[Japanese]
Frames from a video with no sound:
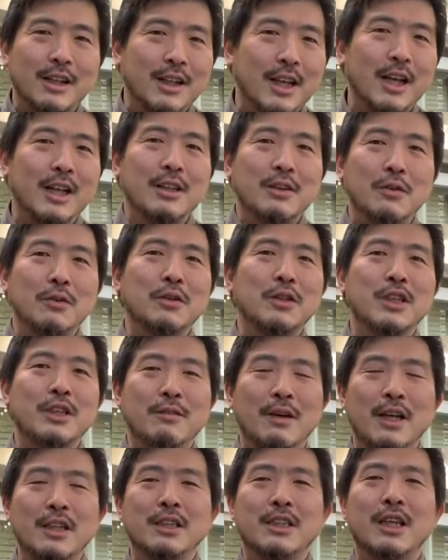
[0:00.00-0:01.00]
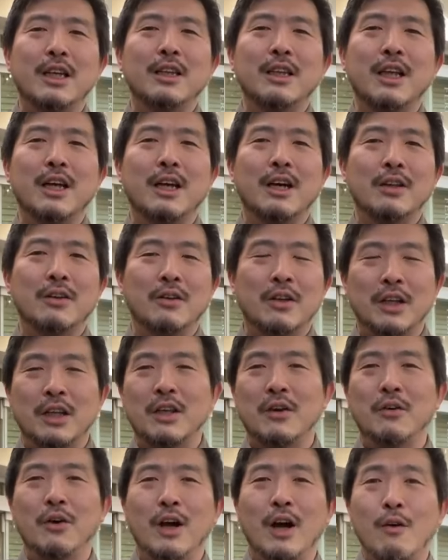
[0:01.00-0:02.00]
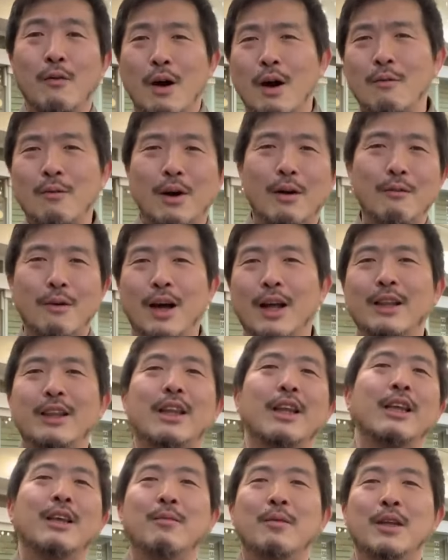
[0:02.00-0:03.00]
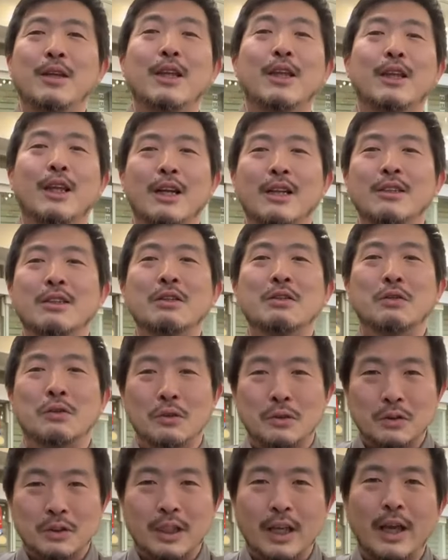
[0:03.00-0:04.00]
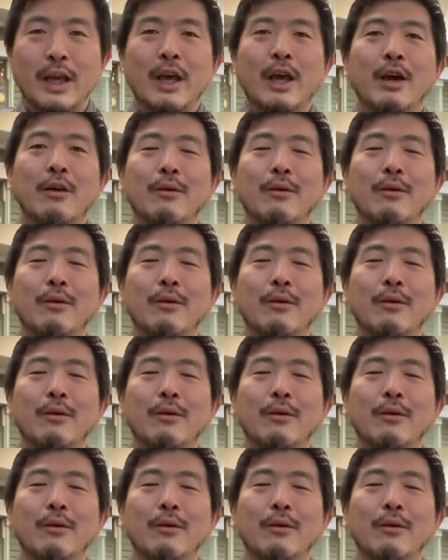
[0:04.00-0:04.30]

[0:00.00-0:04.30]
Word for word: な。特にワンちゃんなんかの鳴き声がワンワンワンって響いてたりすることで、